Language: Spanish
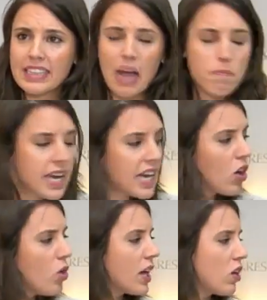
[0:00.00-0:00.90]
También el
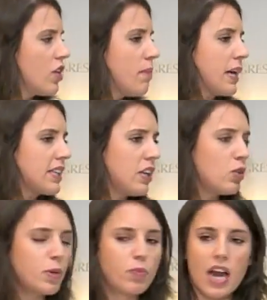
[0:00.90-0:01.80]
Gobierno del
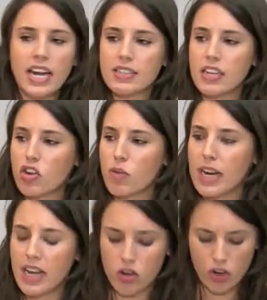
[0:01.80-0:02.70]
Partido Popular y el señor
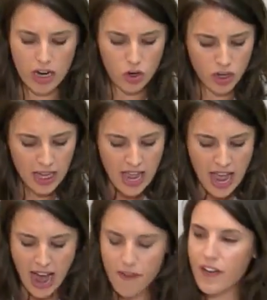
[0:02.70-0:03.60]
Mariano Rajoy
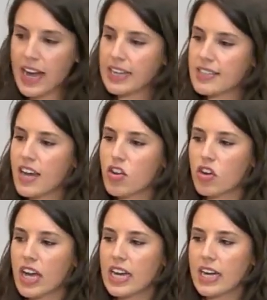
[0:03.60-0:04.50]
han
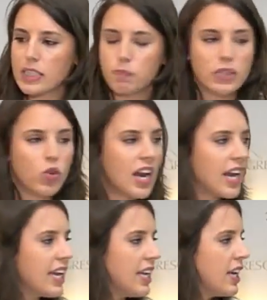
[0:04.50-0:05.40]
fracasado en el respeto a la
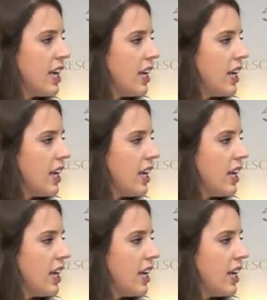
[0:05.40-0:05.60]
ley